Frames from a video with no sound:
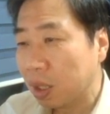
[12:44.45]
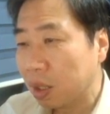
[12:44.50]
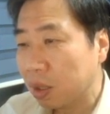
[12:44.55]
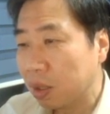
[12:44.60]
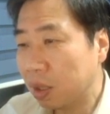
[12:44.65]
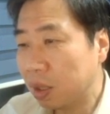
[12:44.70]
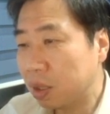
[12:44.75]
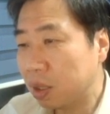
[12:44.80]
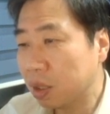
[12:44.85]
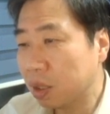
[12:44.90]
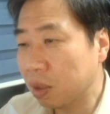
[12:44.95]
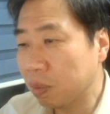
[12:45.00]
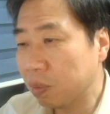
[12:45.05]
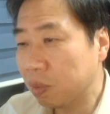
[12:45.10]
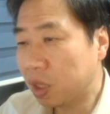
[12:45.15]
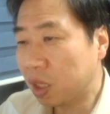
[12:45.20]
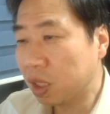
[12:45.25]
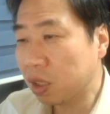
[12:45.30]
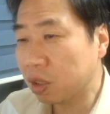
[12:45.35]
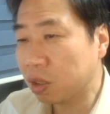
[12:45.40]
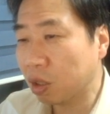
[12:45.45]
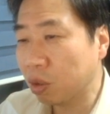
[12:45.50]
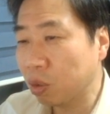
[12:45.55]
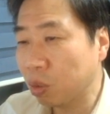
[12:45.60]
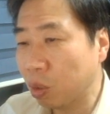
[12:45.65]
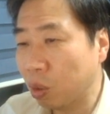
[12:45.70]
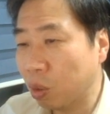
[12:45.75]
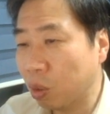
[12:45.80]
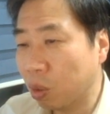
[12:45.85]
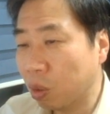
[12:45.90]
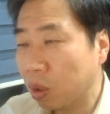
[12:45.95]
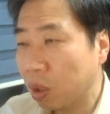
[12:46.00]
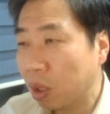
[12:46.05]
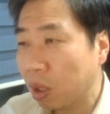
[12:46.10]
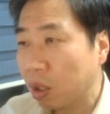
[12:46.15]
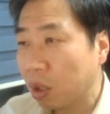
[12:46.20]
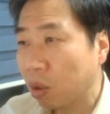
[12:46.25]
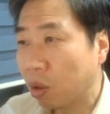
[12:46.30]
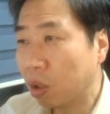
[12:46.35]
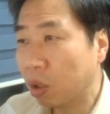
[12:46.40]
근데 지금 실전도
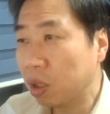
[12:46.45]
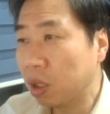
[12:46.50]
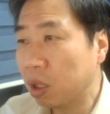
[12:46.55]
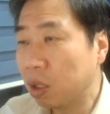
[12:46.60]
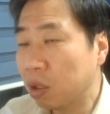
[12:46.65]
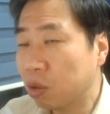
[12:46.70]
거의